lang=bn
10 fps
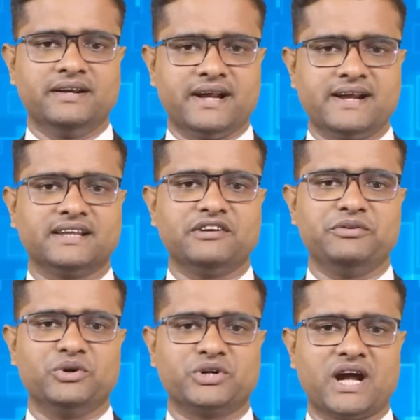সেই সাথে
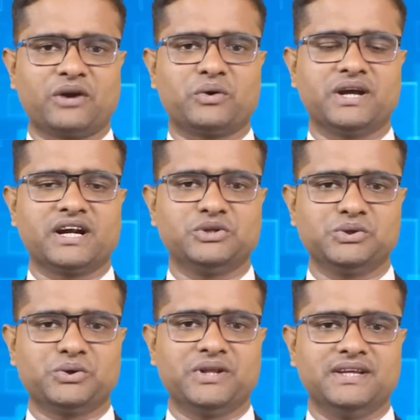ভিডিও শেয়ার করে দেখার
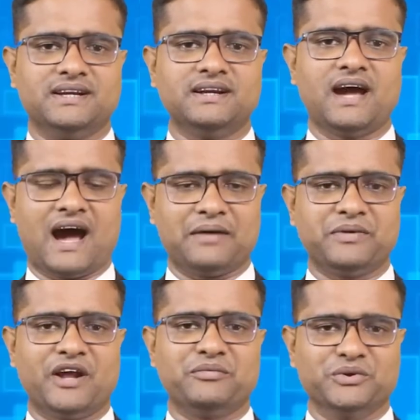সুযোগ করে দিন
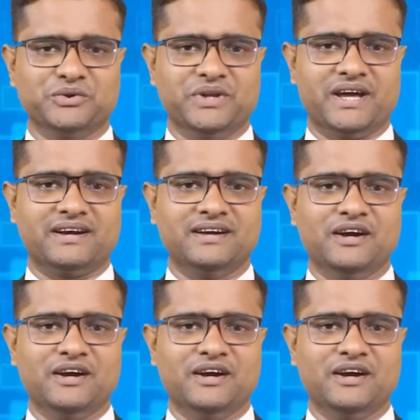আপনার বন্ধুদের